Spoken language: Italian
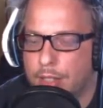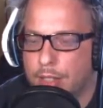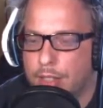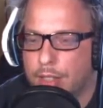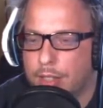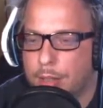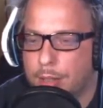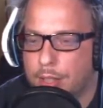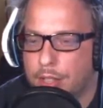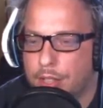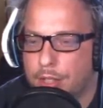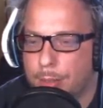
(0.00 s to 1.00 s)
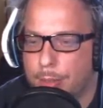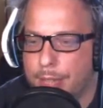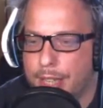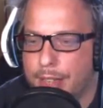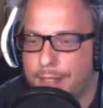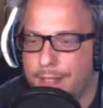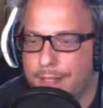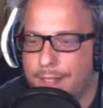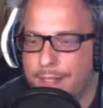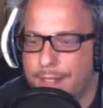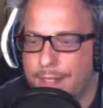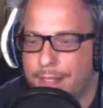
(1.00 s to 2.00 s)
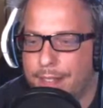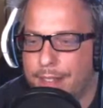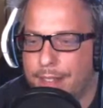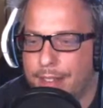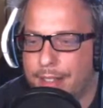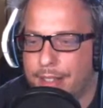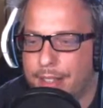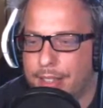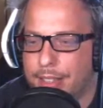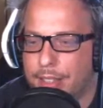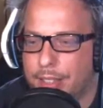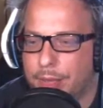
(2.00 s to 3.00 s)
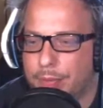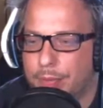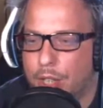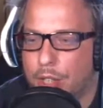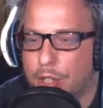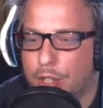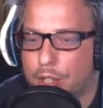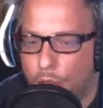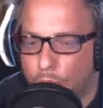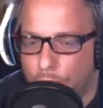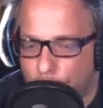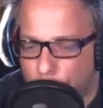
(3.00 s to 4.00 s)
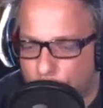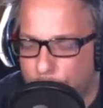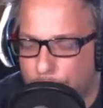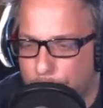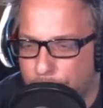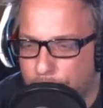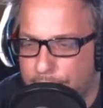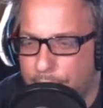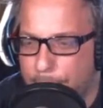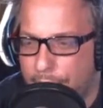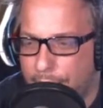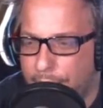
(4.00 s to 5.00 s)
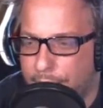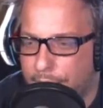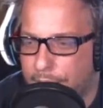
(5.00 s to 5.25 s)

Vediamo se ci sono magari... No, non voglio soldi, volevo potenziamenti.